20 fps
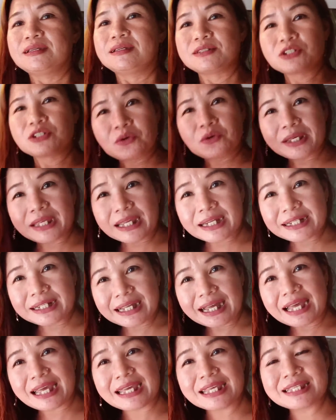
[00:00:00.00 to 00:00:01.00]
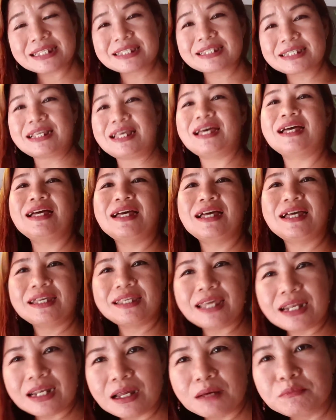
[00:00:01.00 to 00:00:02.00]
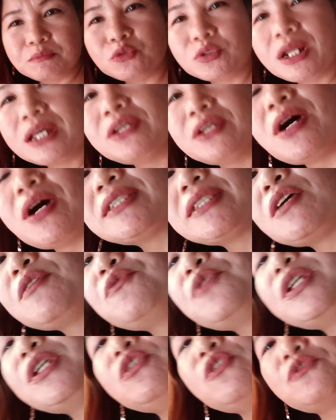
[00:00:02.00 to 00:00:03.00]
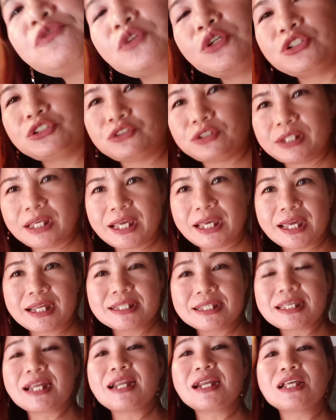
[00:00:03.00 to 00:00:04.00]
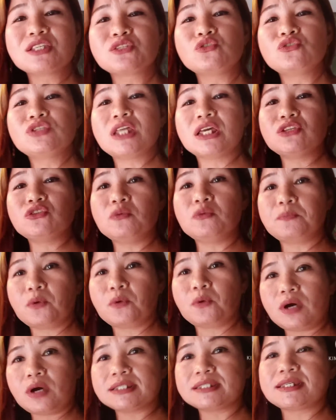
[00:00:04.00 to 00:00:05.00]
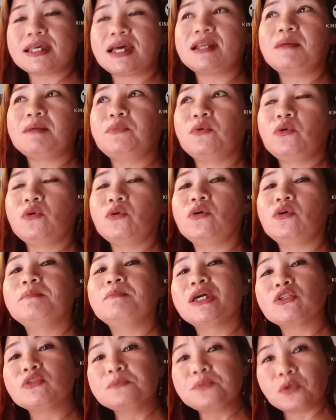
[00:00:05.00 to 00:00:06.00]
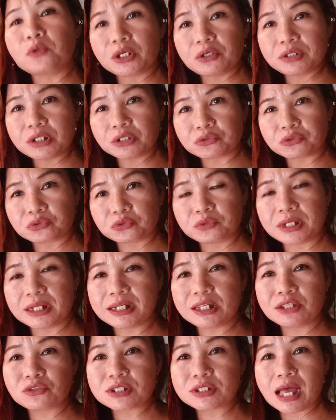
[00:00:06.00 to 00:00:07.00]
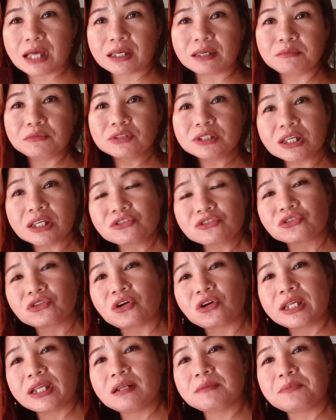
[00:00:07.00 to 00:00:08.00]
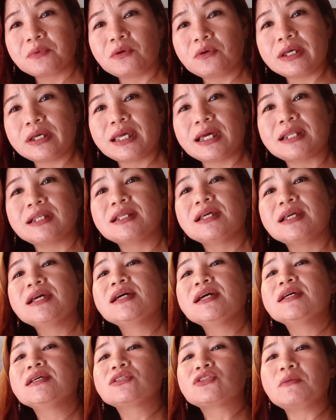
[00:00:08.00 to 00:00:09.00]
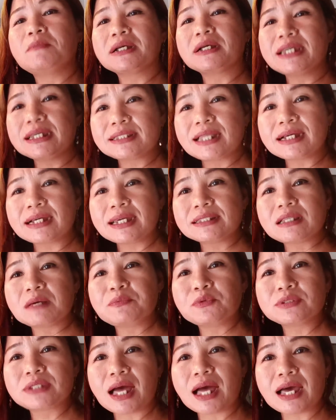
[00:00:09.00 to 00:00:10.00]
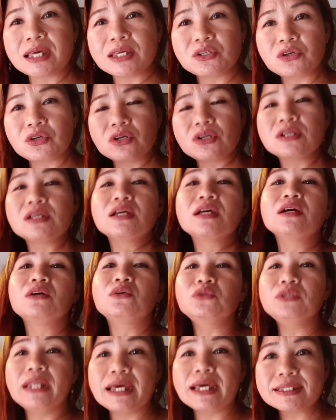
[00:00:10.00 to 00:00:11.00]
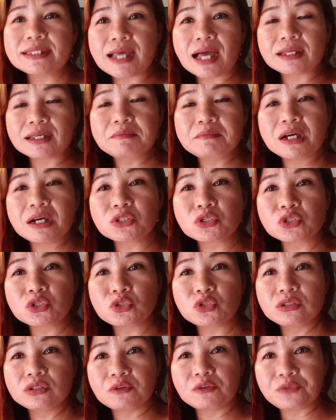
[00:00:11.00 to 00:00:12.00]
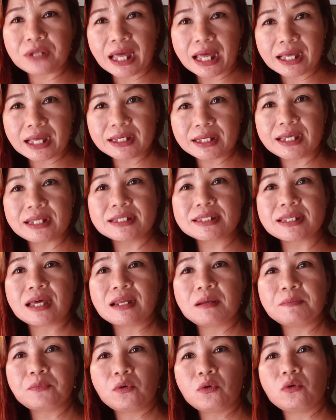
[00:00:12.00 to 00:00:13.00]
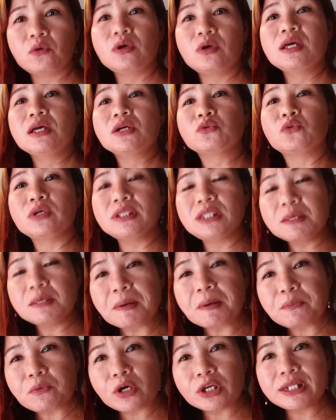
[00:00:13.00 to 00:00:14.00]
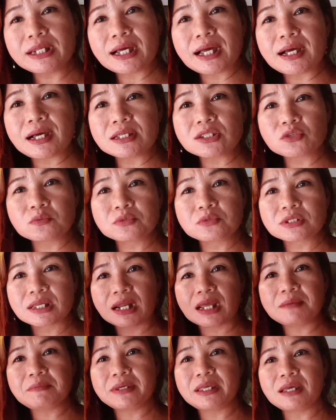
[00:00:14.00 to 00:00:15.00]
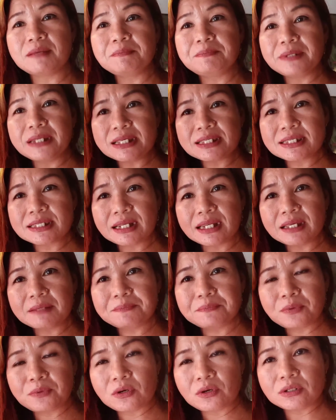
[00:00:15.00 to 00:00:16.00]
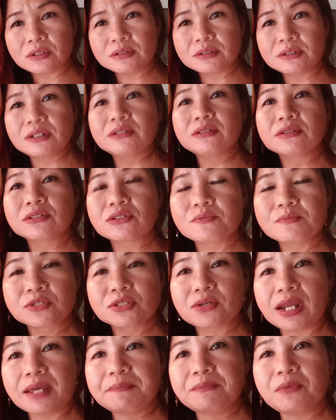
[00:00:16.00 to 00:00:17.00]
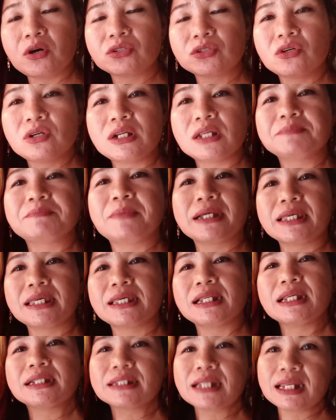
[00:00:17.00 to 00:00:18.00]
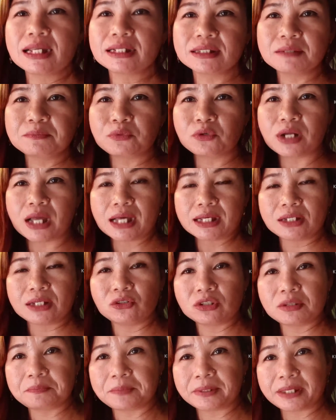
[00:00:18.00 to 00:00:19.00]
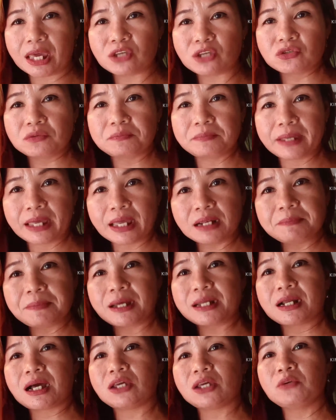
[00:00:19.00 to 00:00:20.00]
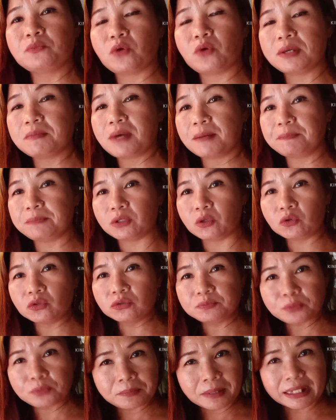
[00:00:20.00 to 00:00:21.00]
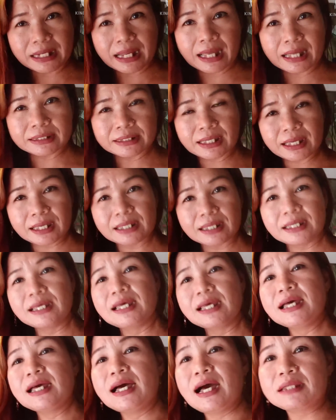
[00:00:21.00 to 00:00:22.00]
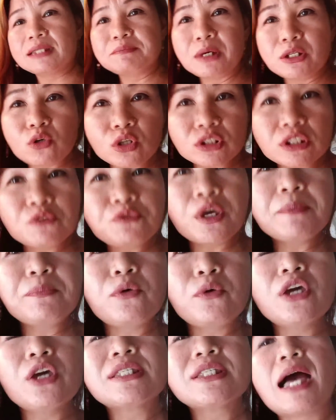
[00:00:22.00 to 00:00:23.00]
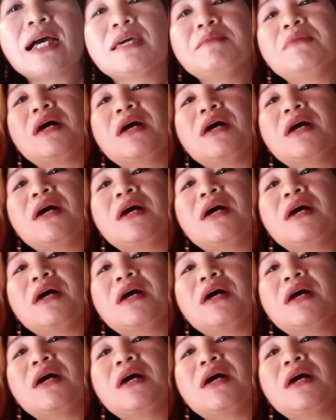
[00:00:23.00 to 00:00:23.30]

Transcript: So, ayan guys, uh, yan lang muna yung ating video for today. And sana nasundan nyo po at sana po mayroon po kayong natutunan dito sa aking munting tutorial po. Ayan. So, magkita-kita po tayo ulit sa aking mga susunod na vlog. Ayan, sana po, kung hindi pa po kayo nakakasubscribe, ayan, please click po the subscribe button at pakiclick na lang din po ng aking notification bell para kayo po ay ma-upload po palagi. At ma-notify po kayo sa aking